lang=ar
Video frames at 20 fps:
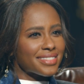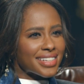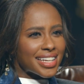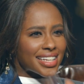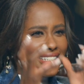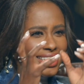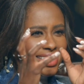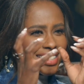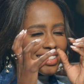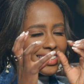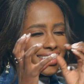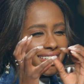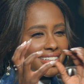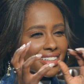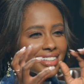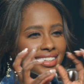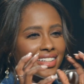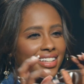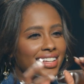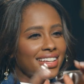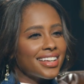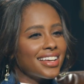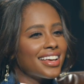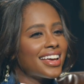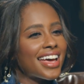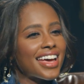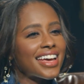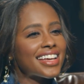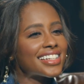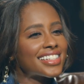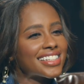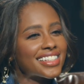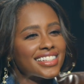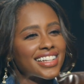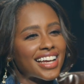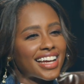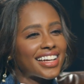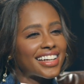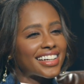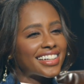في ش... صح ايش؟
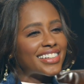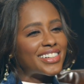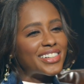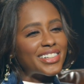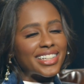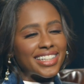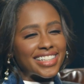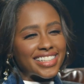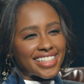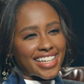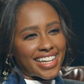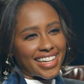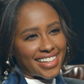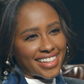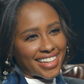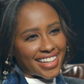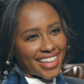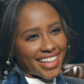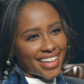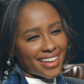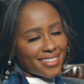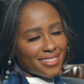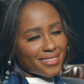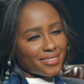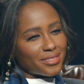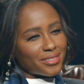قول لي شيء كذا